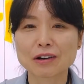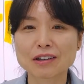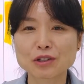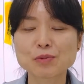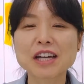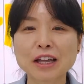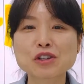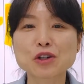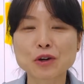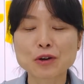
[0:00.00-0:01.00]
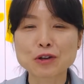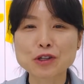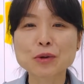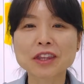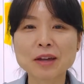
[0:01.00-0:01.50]
쉽지 않죠.
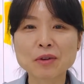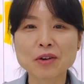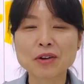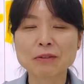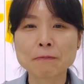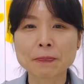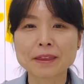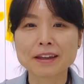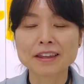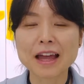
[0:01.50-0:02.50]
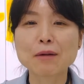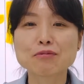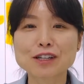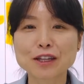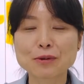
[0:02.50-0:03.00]
쉬웠다면 다
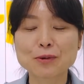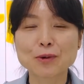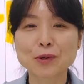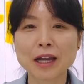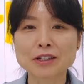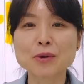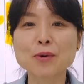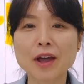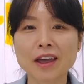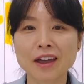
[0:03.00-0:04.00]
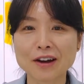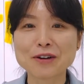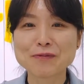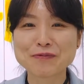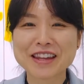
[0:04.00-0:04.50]
부자 되고 다
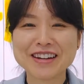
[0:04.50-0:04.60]
성공할게요.